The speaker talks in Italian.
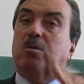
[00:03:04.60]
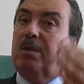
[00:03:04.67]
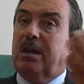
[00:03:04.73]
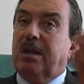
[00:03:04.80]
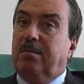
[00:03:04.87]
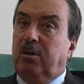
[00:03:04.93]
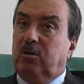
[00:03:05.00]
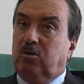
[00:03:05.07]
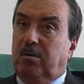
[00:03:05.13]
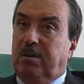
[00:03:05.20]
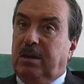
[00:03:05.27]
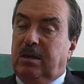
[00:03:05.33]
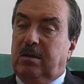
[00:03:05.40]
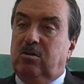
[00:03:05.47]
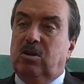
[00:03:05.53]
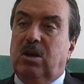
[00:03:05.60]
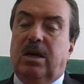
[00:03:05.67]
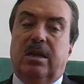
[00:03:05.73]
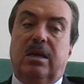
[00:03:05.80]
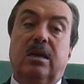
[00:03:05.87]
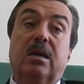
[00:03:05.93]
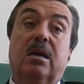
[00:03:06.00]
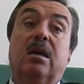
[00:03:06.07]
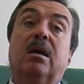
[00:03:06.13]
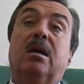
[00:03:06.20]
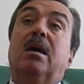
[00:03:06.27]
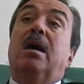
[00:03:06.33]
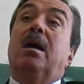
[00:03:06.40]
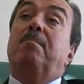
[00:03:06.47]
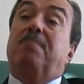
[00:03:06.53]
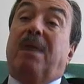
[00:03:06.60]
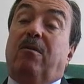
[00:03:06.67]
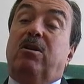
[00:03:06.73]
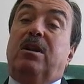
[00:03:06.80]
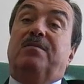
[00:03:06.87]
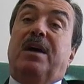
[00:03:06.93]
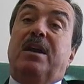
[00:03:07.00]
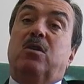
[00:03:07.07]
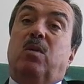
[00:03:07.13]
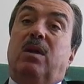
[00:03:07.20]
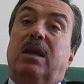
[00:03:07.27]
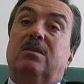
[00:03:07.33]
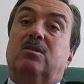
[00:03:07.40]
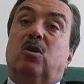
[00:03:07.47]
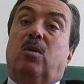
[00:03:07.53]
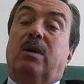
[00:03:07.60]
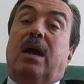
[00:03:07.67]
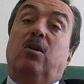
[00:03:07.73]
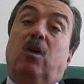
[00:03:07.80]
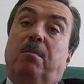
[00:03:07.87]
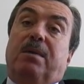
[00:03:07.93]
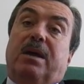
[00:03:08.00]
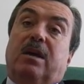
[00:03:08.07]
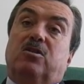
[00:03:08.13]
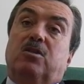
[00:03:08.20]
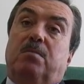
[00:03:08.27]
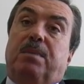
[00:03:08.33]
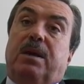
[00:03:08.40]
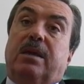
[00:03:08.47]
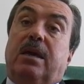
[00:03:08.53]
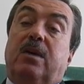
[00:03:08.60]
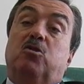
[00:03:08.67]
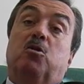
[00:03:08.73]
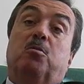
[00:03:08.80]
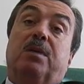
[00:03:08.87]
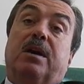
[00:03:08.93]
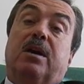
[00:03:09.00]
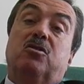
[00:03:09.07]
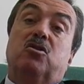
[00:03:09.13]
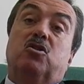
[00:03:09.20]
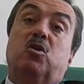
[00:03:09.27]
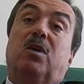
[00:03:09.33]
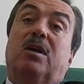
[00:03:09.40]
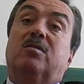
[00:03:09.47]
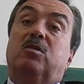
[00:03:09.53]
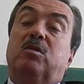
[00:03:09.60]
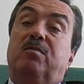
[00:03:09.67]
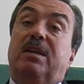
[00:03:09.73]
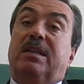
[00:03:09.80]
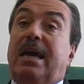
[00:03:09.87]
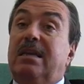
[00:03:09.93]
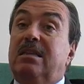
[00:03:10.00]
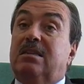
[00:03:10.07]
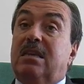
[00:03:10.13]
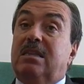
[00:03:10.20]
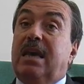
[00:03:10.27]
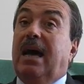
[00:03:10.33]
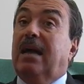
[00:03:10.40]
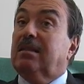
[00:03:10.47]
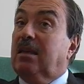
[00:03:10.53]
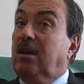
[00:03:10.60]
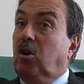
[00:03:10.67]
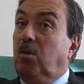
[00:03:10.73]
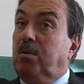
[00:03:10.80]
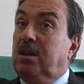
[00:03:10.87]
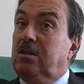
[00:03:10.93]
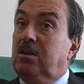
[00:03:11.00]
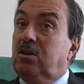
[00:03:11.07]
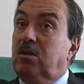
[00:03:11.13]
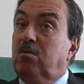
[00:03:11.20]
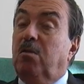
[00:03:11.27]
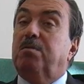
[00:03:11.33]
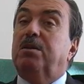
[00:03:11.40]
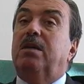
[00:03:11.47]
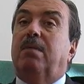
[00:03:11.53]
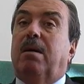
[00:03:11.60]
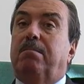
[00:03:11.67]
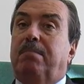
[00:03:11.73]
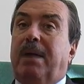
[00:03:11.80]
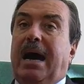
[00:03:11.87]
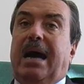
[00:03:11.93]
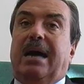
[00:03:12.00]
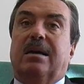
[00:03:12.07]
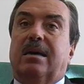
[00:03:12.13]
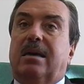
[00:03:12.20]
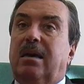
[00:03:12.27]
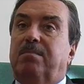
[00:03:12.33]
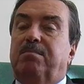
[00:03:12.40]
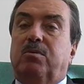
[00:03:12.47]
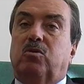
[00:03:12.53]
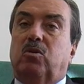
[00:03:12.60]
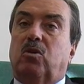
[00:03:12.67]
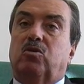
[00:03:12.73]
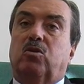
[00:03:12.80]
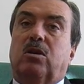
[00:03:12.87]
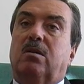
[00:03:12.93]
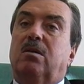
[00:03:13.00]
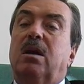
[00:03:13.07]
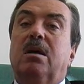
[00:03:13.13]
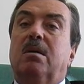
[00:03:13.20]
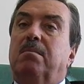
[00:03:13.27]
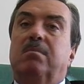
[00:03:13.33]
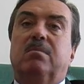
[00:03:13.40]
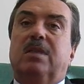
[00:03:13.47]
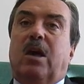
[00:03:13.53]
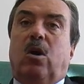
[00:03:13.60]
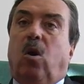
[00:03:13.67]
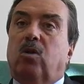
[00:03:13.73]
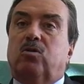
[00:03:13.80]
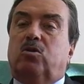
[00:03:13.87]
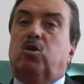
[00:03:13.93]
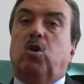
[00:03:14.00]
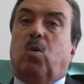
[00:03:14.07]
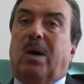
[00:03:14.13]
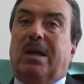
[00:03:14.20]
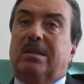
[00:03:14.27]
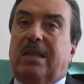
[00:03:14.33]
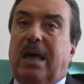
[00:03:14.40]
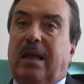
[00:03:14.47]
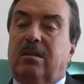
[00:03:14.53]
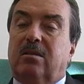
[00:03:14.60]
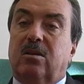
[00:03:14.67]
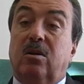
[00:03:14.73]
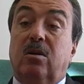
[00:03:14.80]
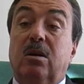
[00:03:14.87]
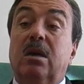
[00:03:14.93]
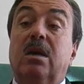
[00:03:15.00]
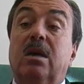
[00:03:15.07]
perché posso parcheggiare, ma voglio andare in quella zona non perché c'è il parcheggio, perché ci sono attività insediate, come le dicevo prima, banche piuttosto che negozio o quant'altro,